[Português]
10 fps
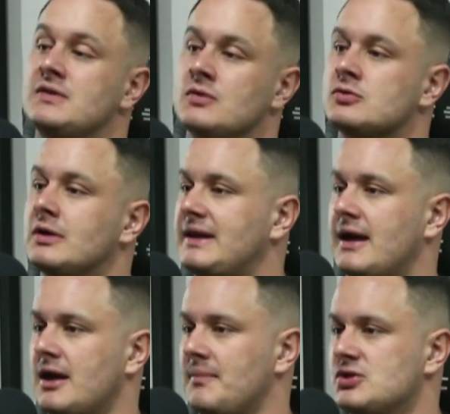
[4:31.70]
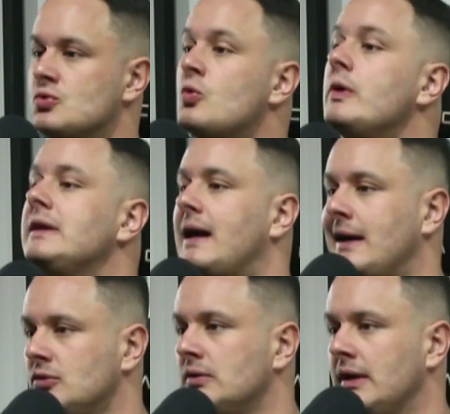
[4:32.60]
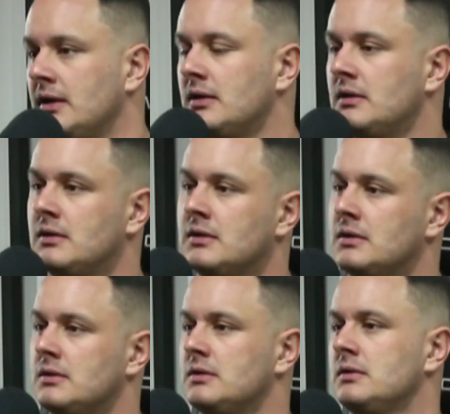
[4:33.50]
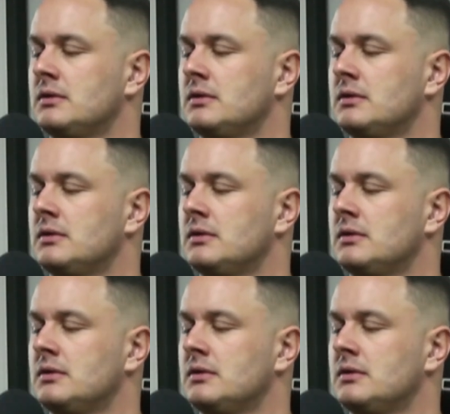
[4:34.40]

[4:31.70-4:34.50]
só técnica, mas de um cuidado, né? Sim, porque a minha